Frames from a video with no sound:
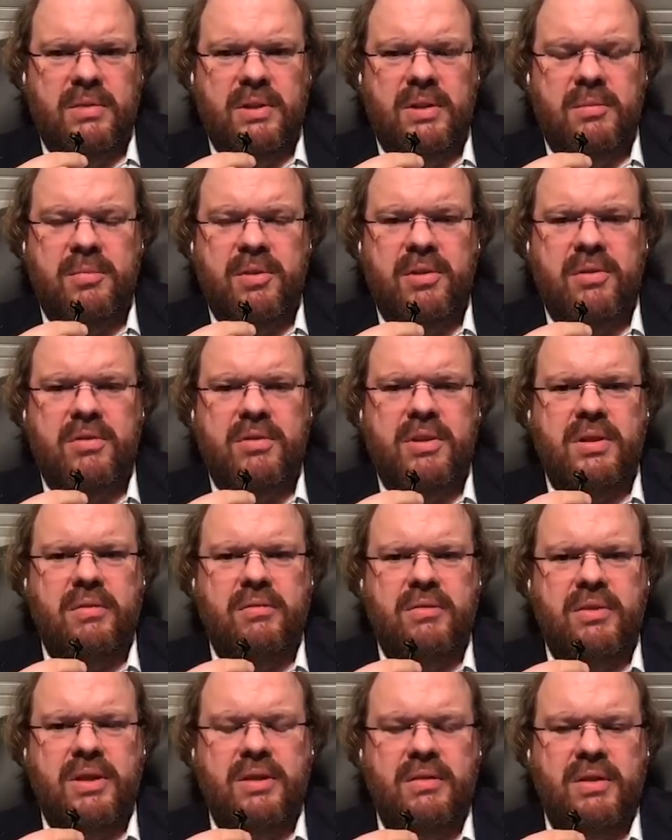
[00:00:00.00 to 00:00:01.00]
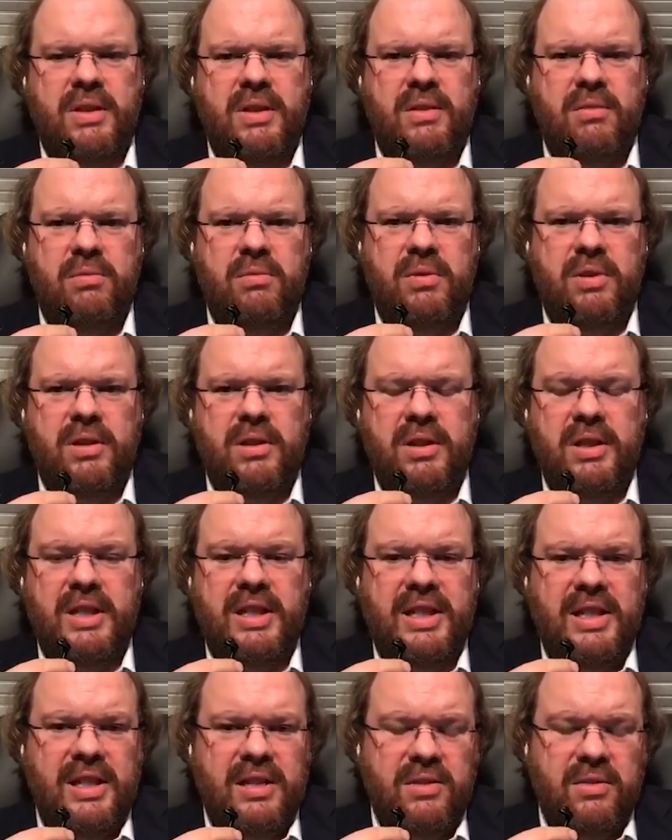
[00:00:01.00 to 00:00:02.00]
L'important c'est que vous avez des douleurs
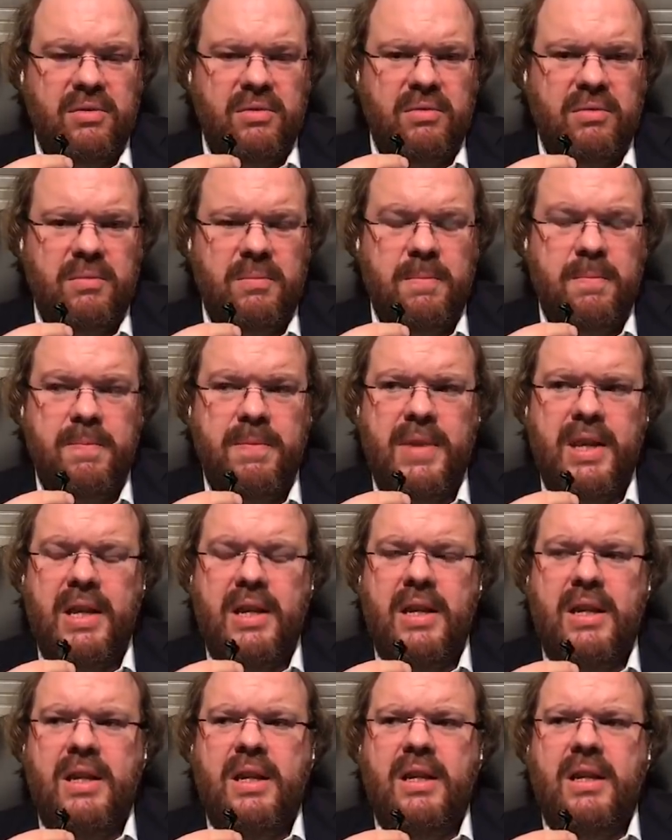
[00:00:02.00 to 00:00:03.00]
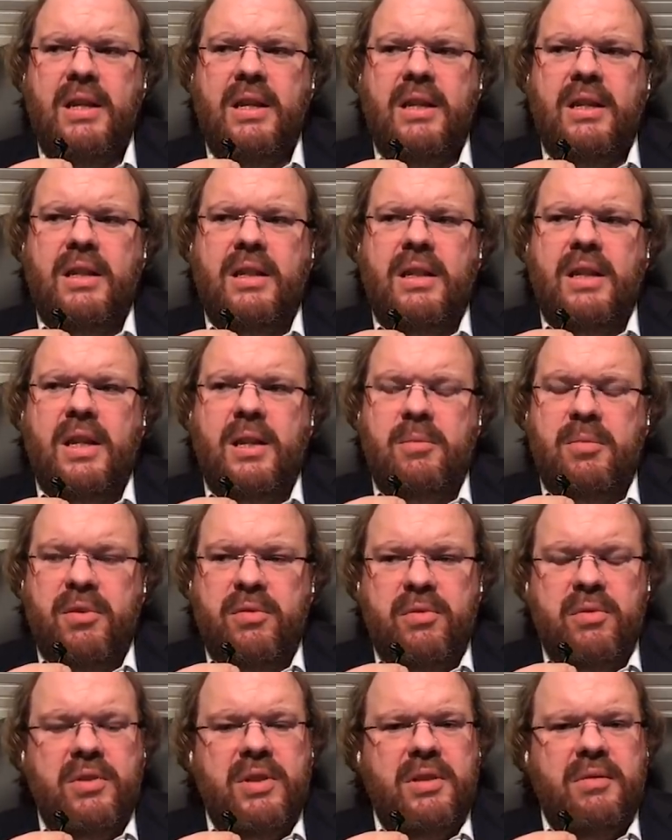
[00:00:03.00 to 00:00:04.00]
et elles sont elles
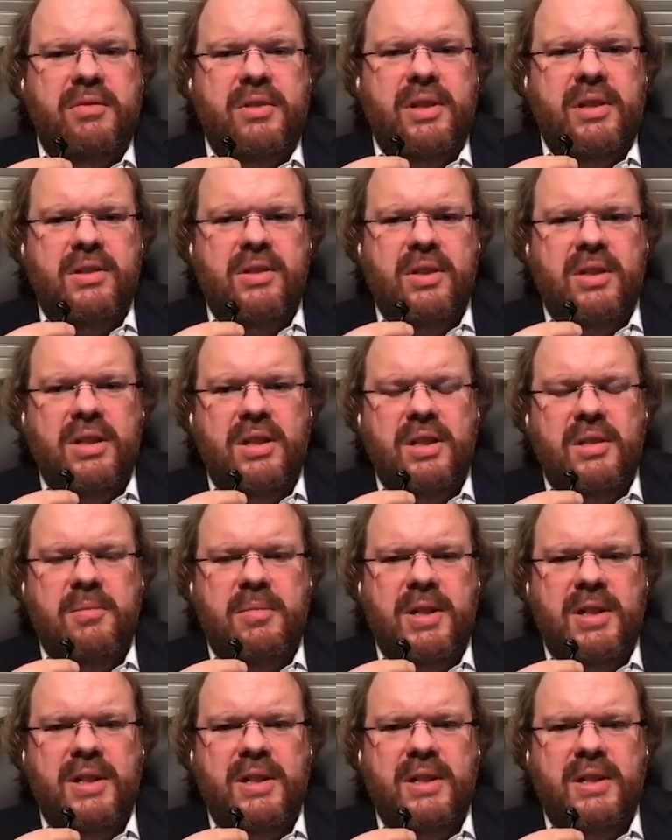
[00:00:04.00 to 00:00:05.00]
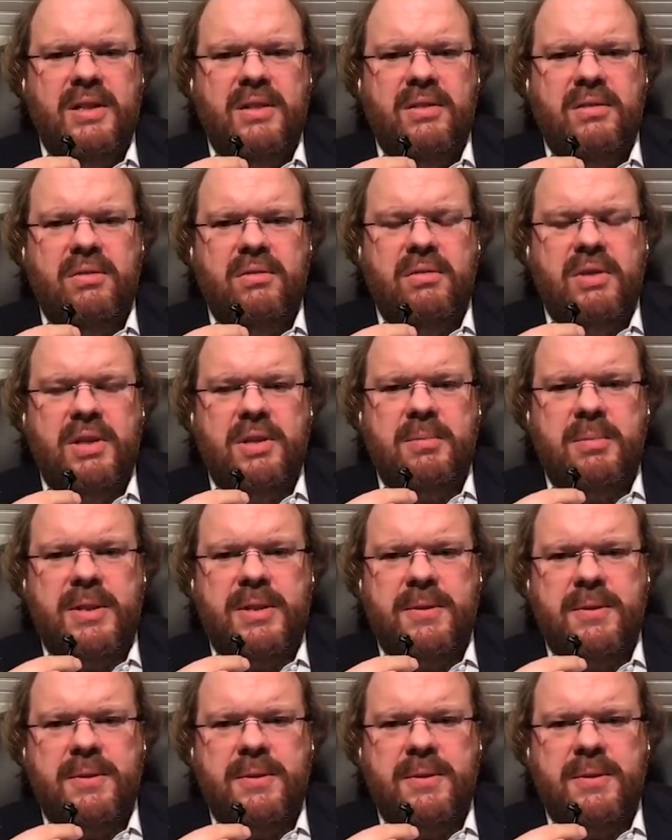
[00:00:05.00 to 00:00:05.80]
peuvent tout à fait être générées par les crises d'angoisse